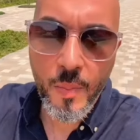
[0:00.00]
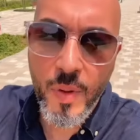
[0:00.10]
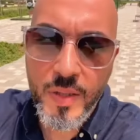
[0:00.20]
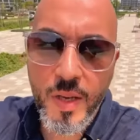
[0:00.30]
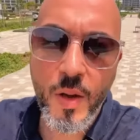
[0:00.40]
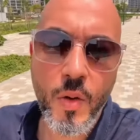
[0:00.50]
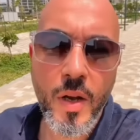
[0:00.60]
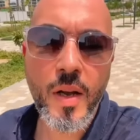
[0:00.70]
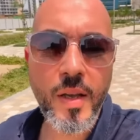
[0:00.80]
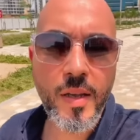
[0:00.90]
مساء
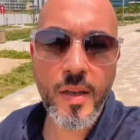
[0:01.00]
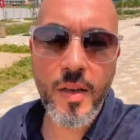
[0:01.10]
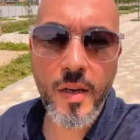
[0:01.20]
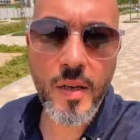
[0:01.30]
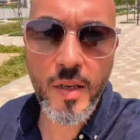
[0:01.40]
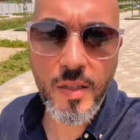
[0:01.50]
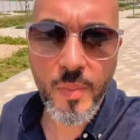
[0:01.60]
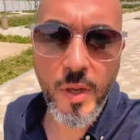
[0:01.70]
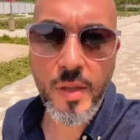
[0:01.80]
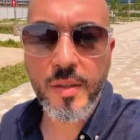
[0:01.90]
الخير
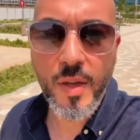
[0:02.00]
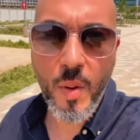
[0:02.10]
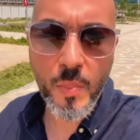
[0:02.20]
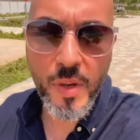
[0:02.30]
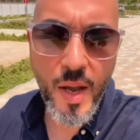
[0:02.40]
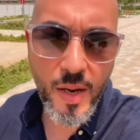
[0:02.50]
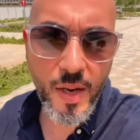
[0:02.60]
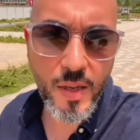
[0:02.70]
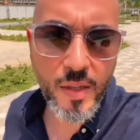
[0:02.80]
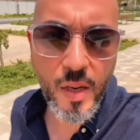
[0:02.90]
للجميع طبعا بناء
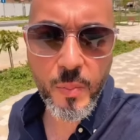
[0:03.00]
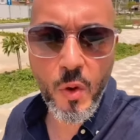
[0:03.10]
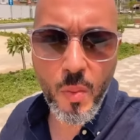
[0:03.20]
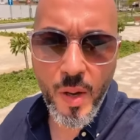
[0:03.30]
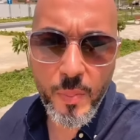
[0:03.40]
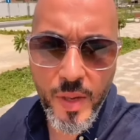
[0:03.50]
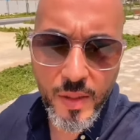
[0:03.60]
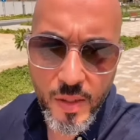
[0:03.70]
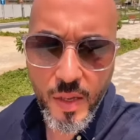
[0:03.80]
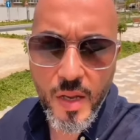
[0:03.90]
على طلبكم
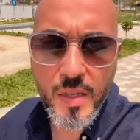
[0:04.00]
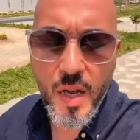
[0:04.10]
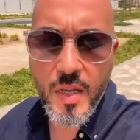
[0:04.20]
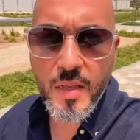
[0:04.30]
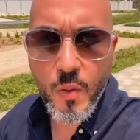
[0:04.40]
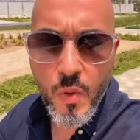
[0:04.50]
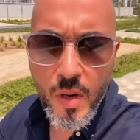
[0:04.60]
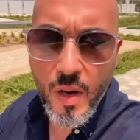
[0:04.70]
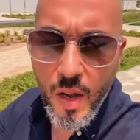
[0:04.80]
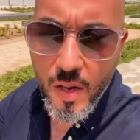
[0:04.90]
حبيت اني ارجع
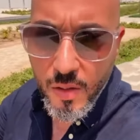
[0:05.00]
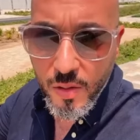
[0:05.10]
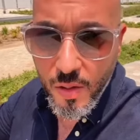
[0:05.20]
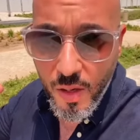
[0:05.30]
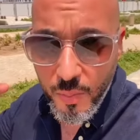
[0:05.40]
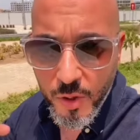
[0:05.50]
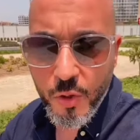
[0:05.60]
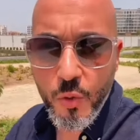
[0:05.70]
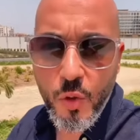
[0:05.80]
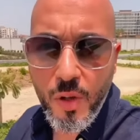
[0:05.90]
اصور ارض
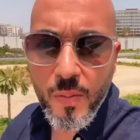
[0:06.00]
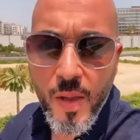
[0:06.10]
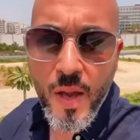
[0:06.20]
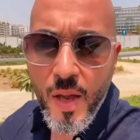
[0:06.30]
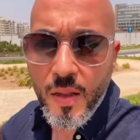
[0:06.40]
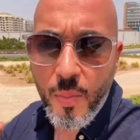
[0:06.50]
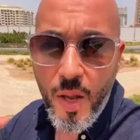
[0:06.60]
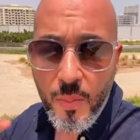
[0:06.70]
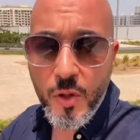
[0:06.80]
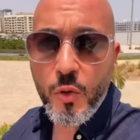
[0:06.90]
المشروع طبعا
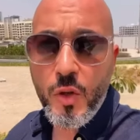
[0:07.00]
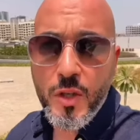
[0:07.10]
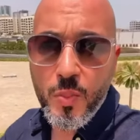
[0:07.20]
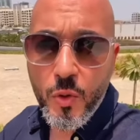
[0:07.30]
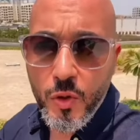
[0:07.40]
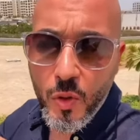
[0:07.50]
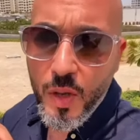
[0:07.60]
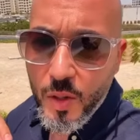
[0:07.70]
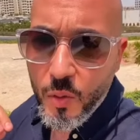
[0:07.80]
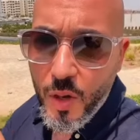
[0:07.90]
المشروع اسمه
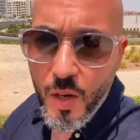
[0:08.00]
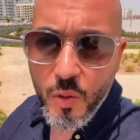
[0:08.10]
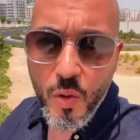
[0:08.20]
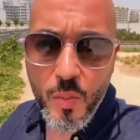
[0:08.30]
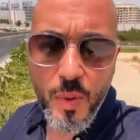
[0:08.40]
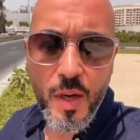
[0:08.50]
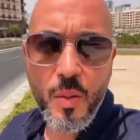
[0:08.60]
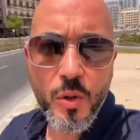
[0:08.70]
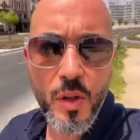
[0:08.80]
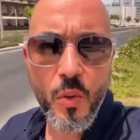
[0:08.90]
جويا دورادو من
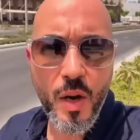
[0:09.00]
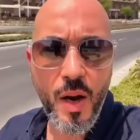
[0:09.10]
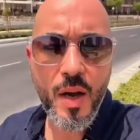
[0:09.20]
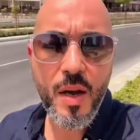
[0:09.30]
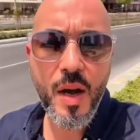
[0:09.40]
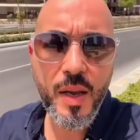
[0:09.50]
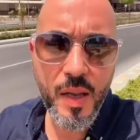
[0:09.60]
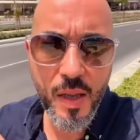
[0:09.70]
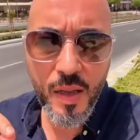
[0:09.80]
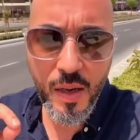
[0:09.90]
المطور
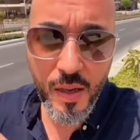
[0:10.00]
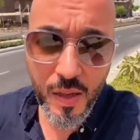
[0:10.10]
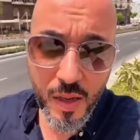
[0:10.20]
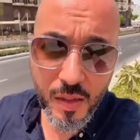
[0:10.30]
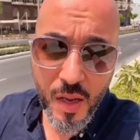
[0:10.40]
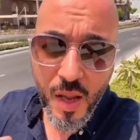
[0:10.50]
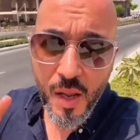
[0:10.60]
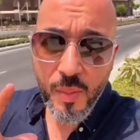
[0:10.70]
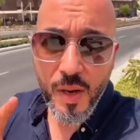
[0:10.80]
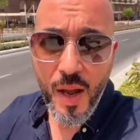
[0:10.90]
العقاري جرين يارد
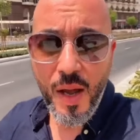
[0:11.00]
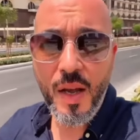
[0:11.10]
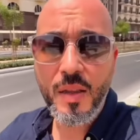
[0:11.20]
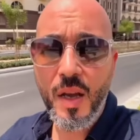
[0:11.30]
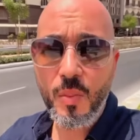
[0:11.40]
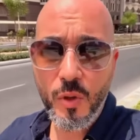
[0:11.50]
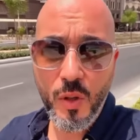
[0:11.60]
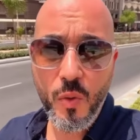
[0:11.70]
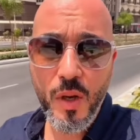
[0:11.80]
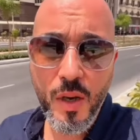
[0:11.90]
من احد
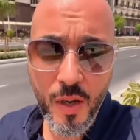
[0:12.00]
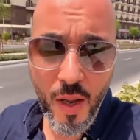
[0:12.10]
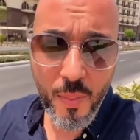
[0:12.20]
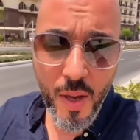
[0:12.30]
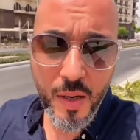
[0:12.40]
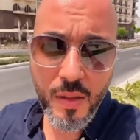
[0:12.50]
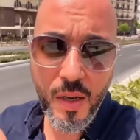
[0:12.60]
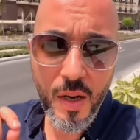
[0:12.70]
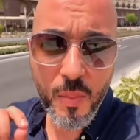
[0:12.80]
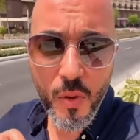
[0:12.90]
المطورين اللي امانه
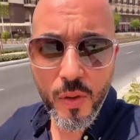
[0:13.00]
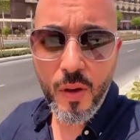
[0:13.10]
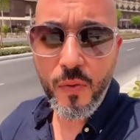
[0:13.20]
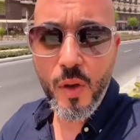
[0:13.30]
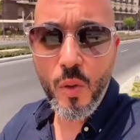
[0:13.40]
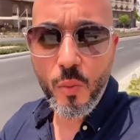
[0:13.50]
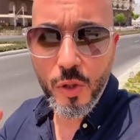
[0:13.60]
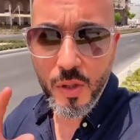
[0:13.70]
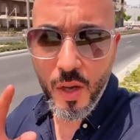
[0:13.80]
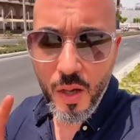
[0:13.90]
انا بوثق فيهم
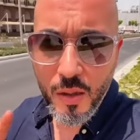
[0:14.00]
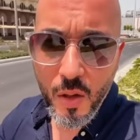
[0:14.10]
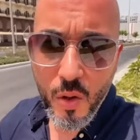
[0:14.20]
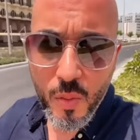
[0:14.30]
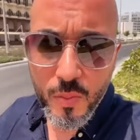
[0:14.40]
واشتغلت لهم